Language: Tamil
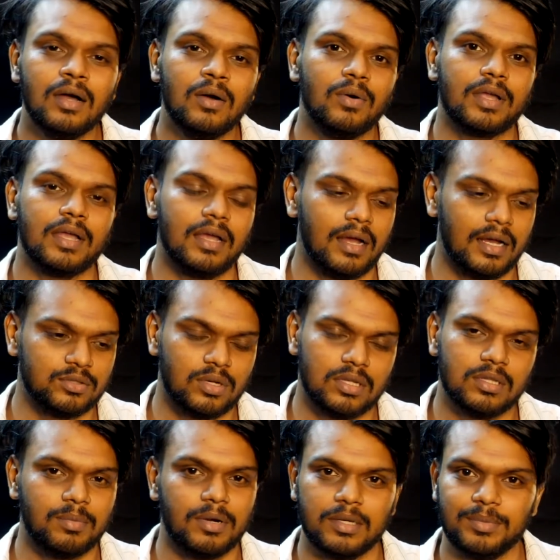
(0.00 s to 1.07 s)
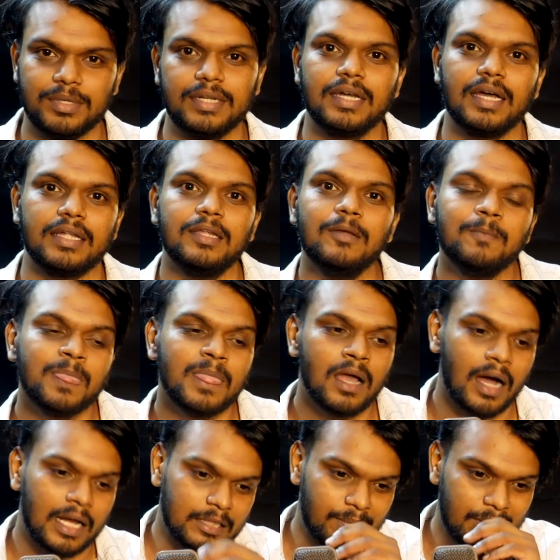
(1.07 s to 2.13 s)
ஓகே ஆக்சுவலாக இந்த பாட்டு இப்படி இருக்காது
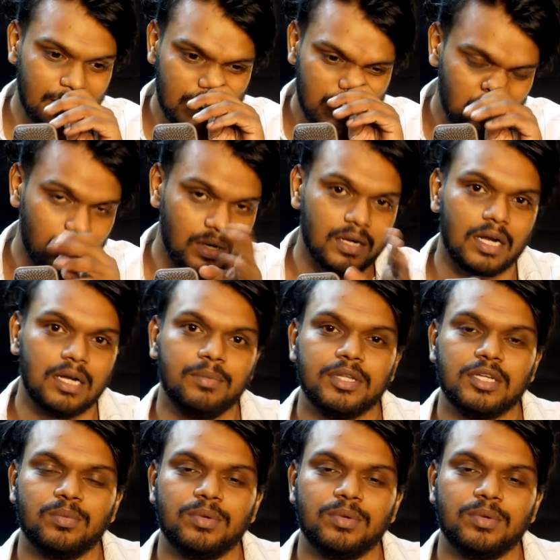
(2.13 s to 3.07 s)
அந்த பாட்டு கேட்டிங்கன்னா நம்மளால் கண்டுபிடிக்க